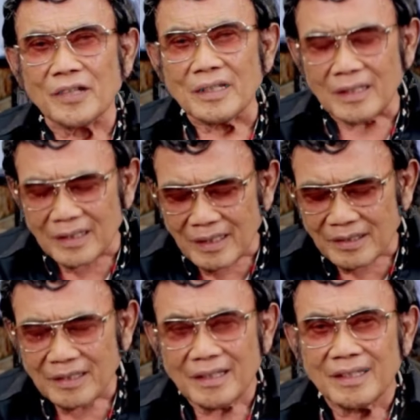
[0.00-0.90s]
dan harus
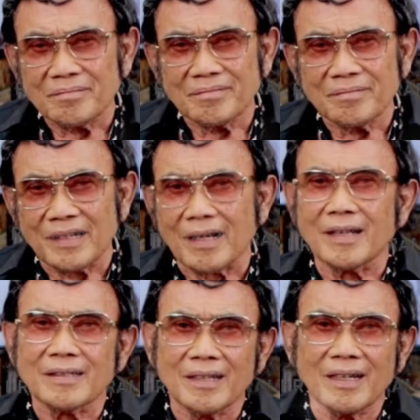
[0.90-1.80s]
diberantas,
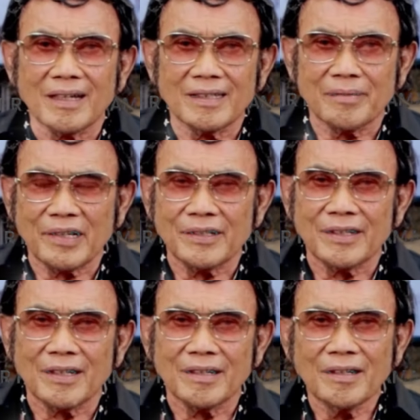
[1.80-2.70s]
kata Roma.
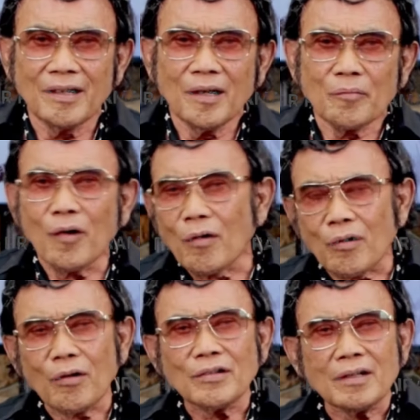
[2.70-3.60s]
Lebih
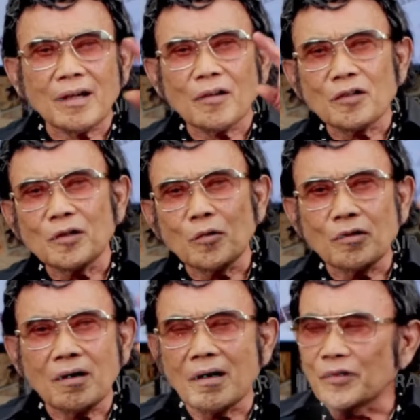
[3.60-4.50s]
lanjut,
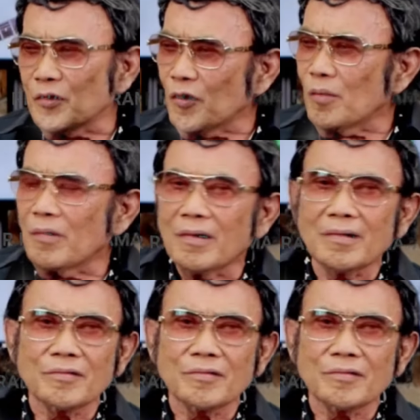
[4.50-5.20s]
Roma menjelaskan